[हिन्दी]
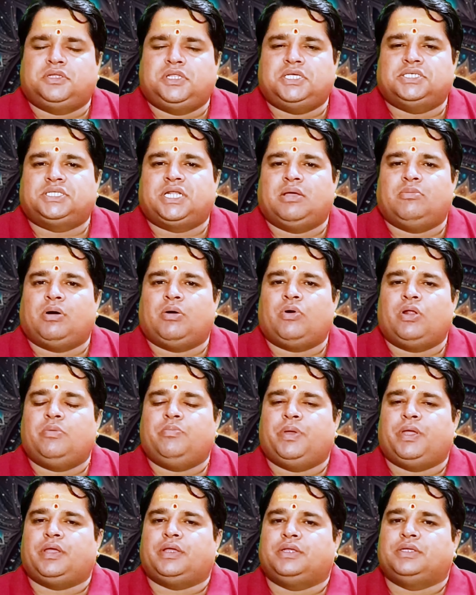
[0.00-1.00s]
तीसरे भवन
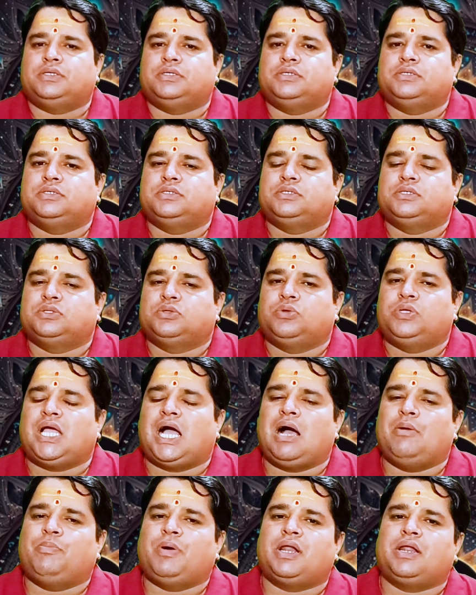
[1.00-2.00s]
पे तो
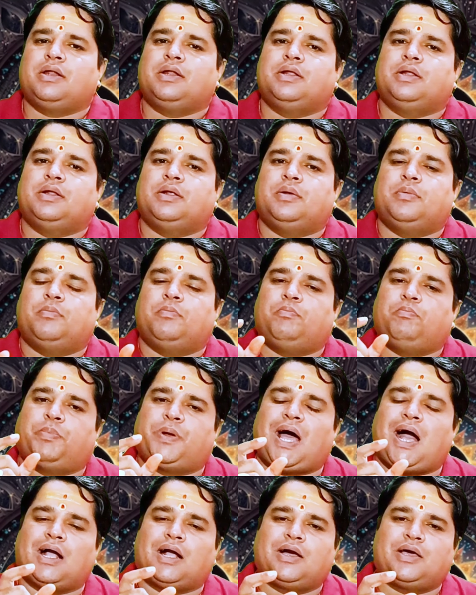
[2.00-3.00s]
यहाँ पर
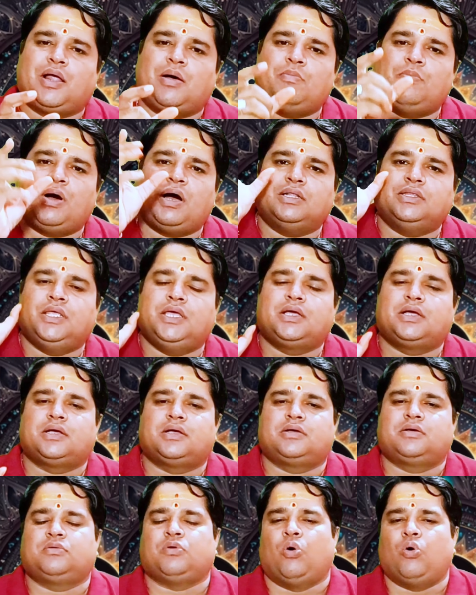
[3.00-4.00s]
पराक्रम अधिक
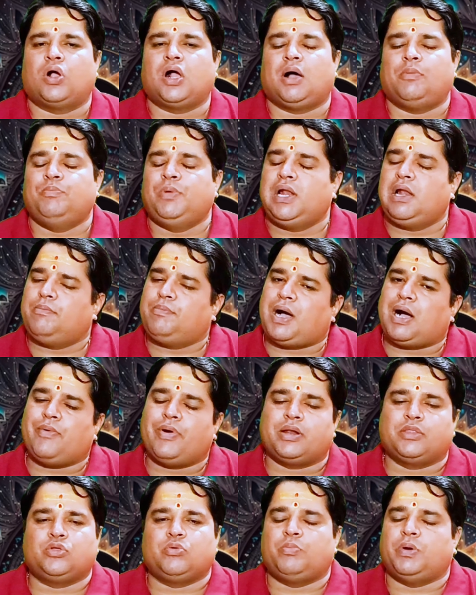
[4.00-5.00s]
होगा बिल
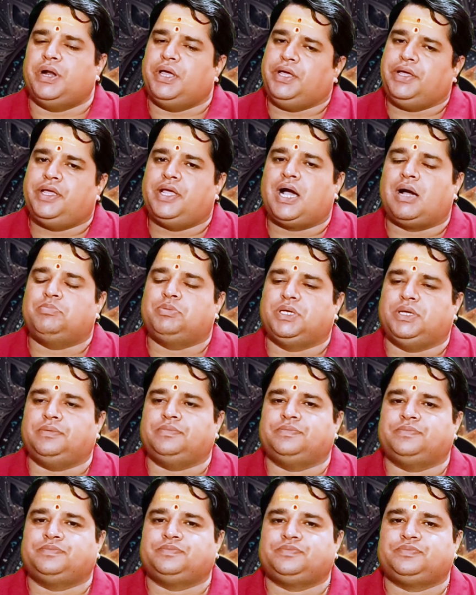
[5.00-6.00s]
पावर तो बढ़ेगी आपकी
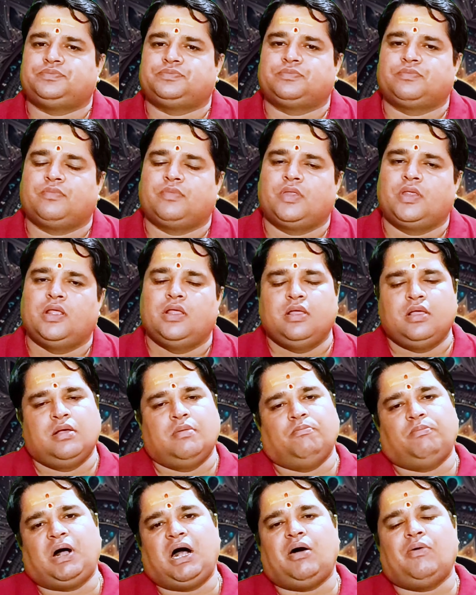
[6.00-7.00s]

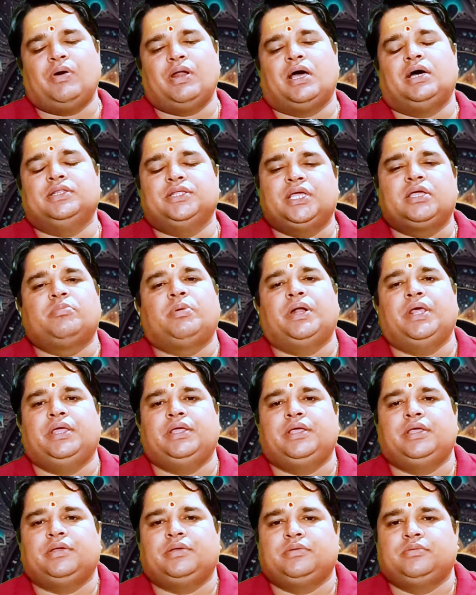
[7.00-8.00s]
पावर अधिक
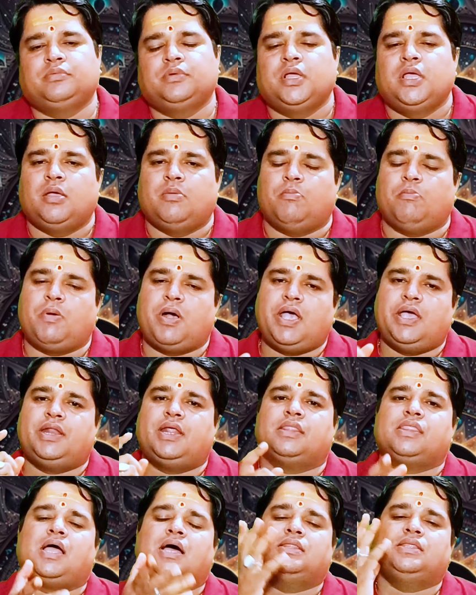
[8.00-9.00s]
बढ़ेगी
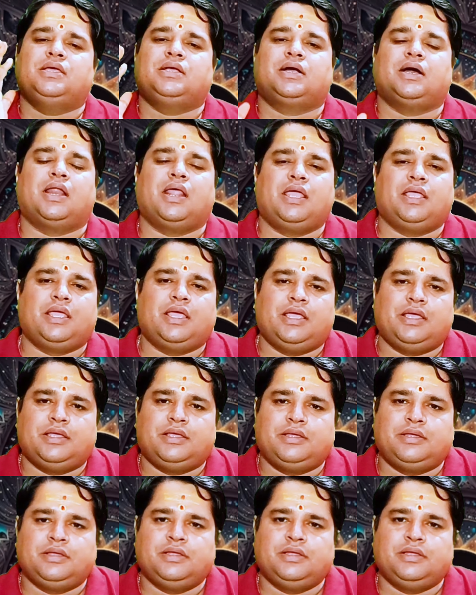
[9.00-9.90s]
मेहनत अधिक करेंगे